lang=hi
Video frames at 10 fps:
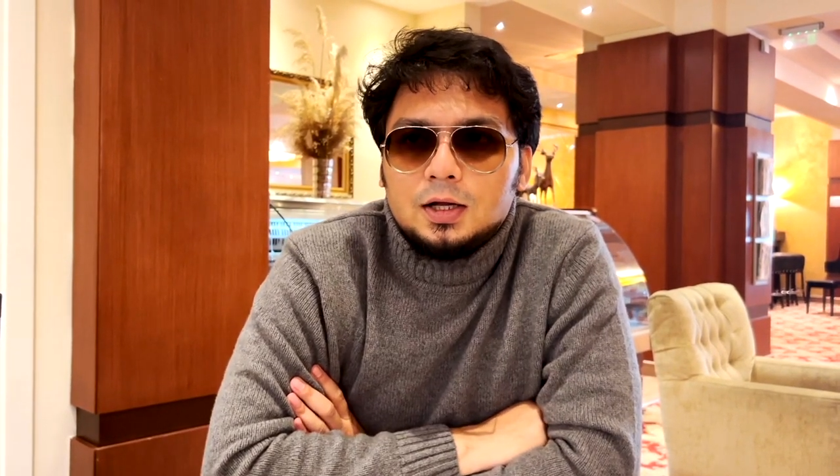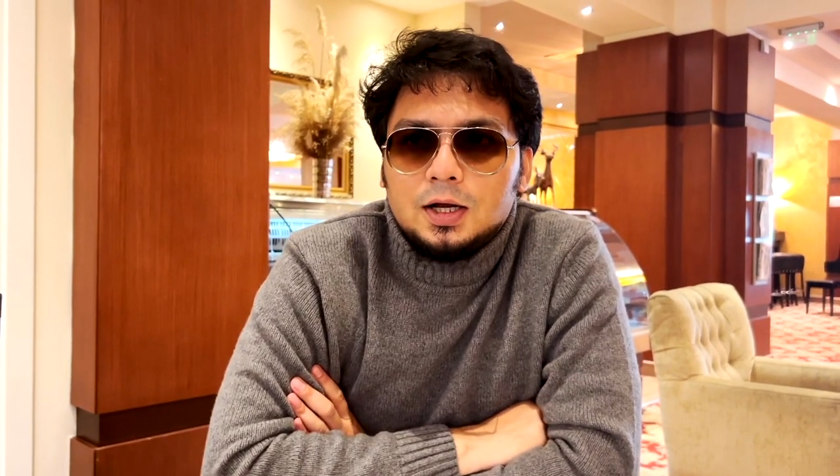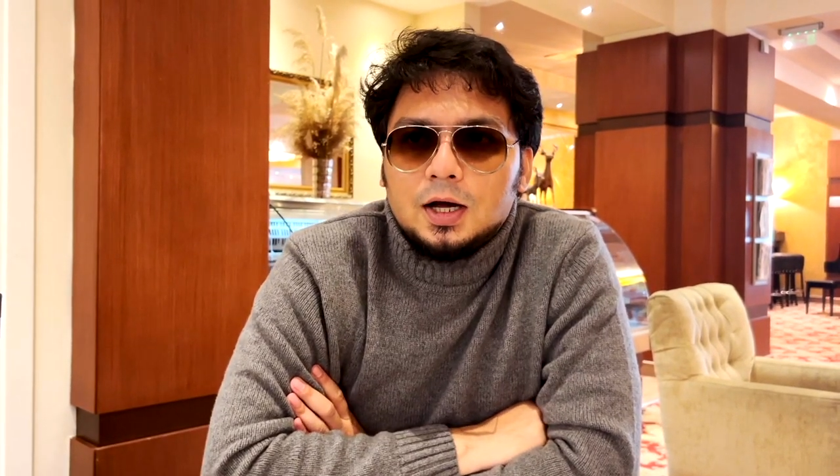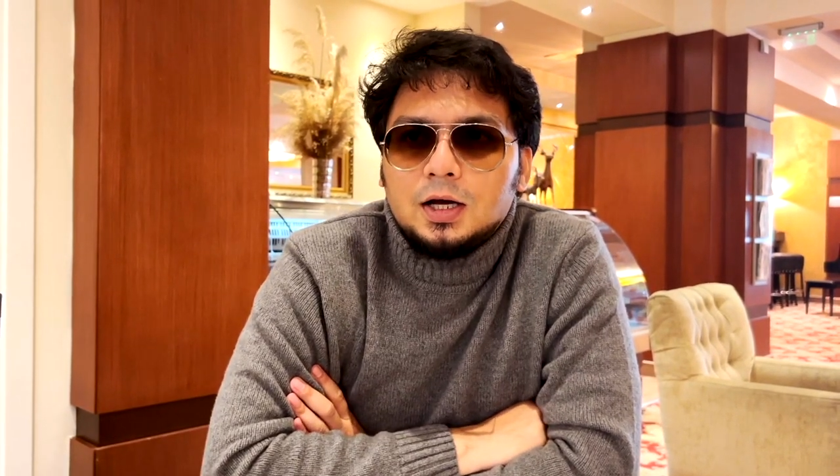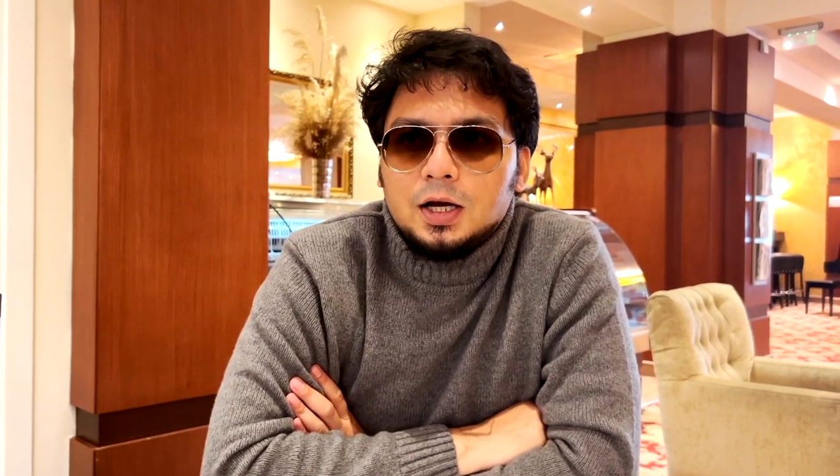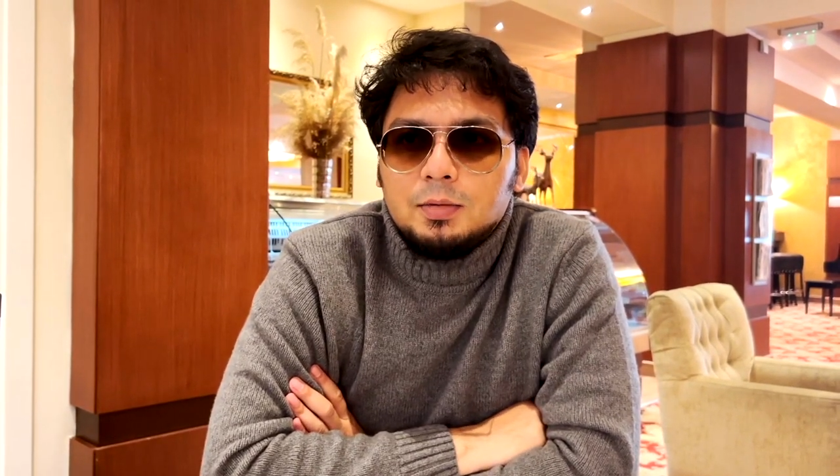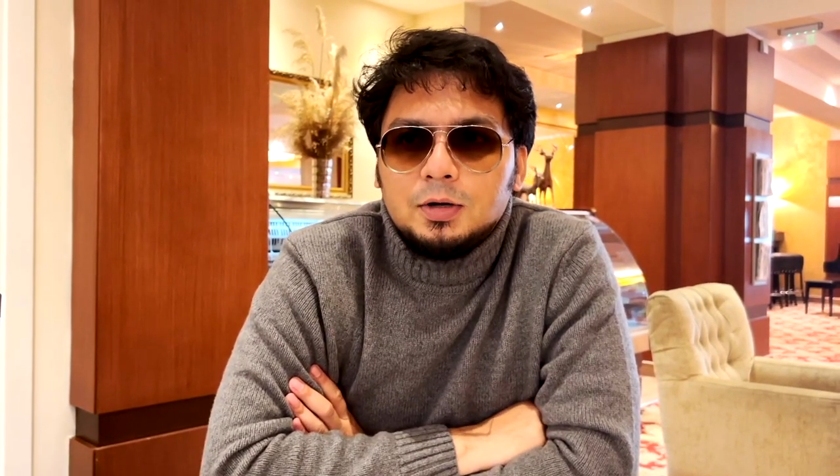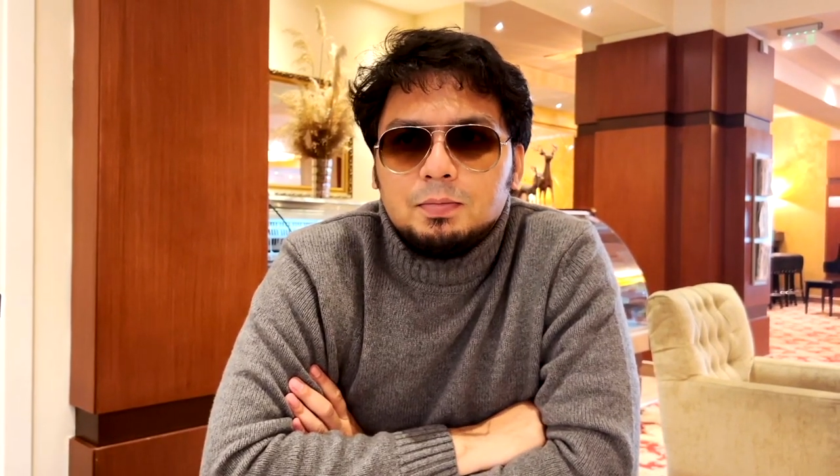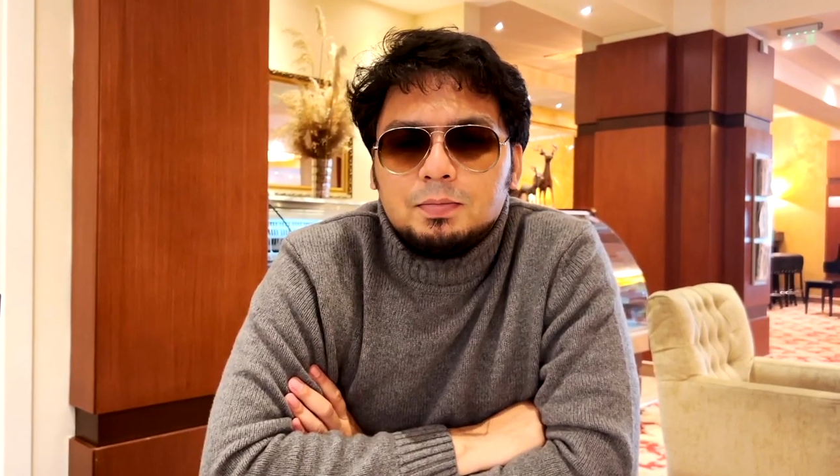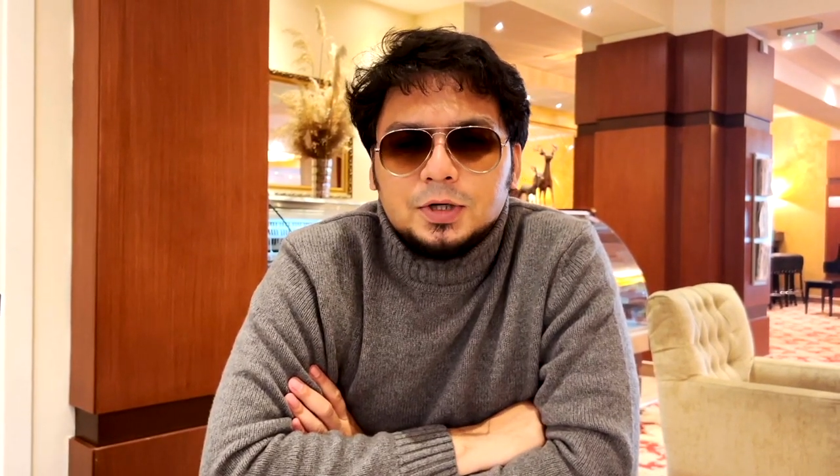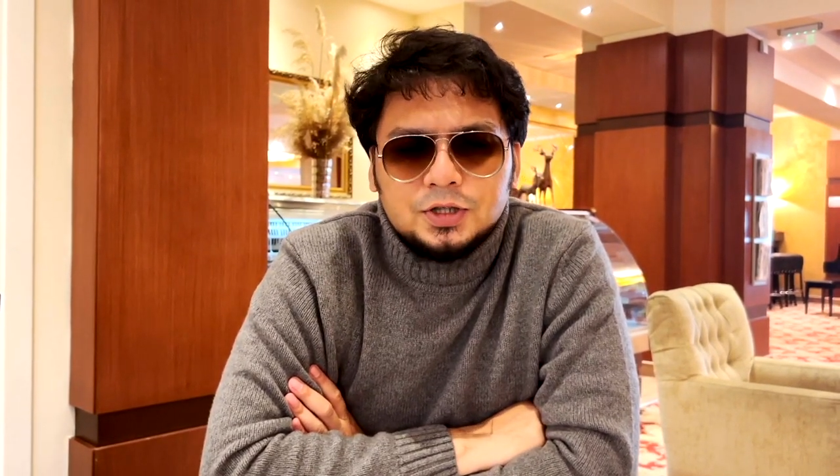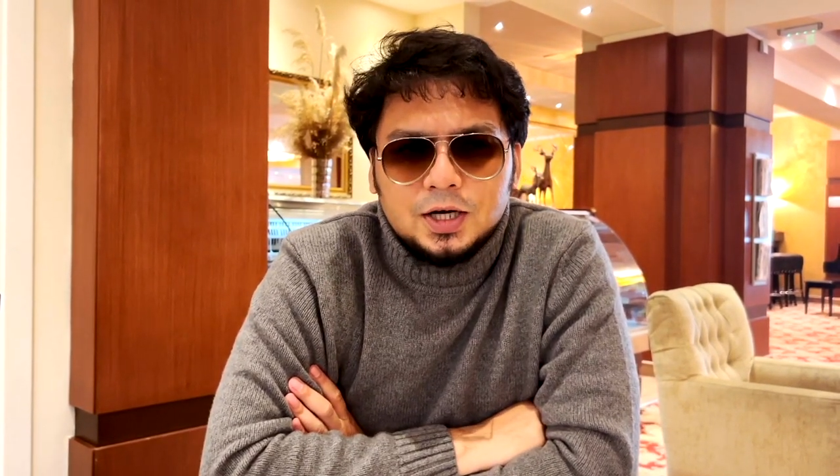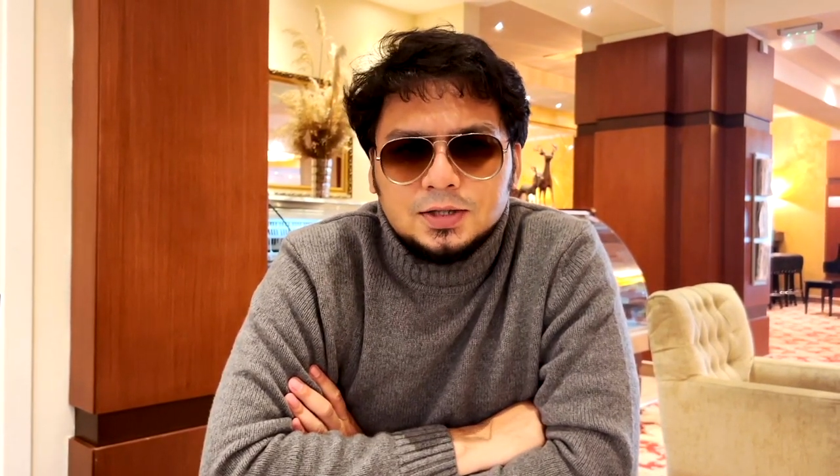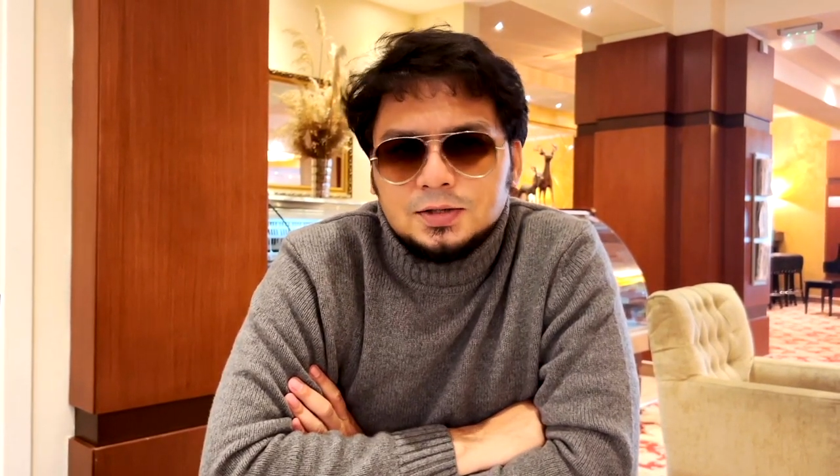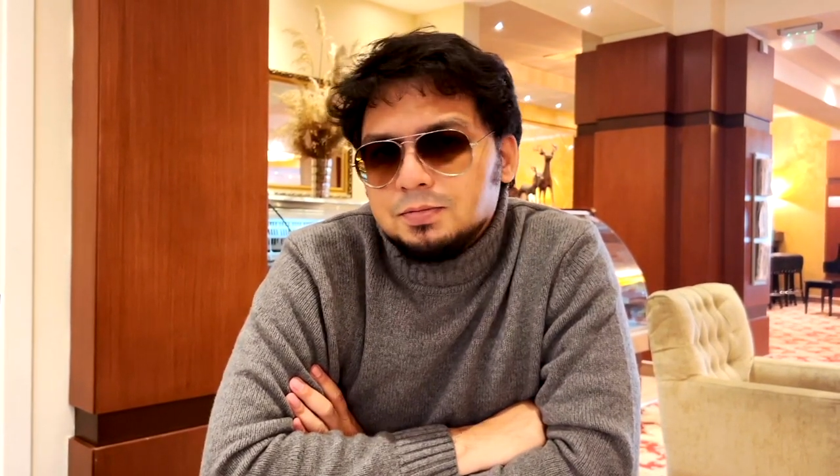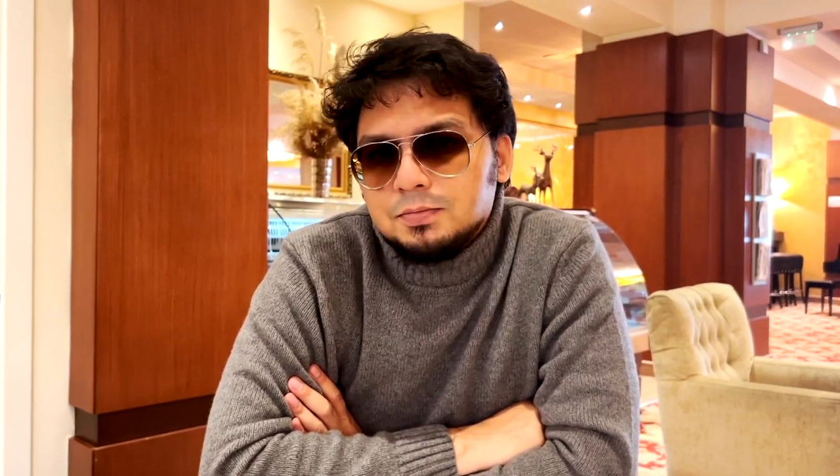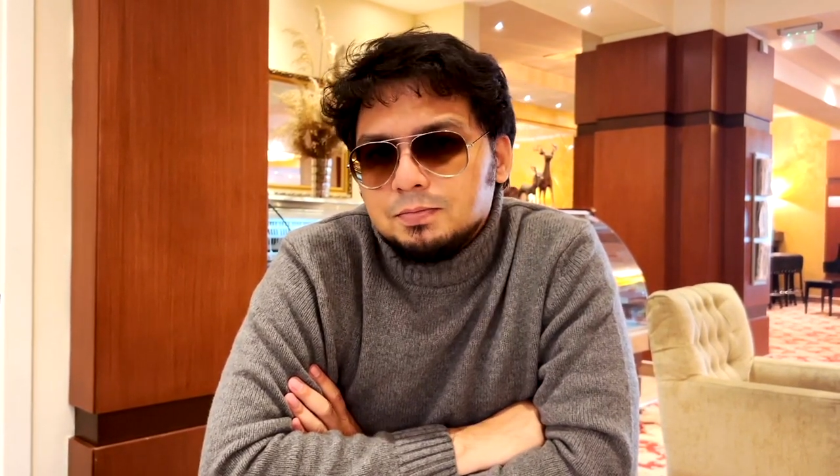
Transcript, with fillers: लगा करीबन पचास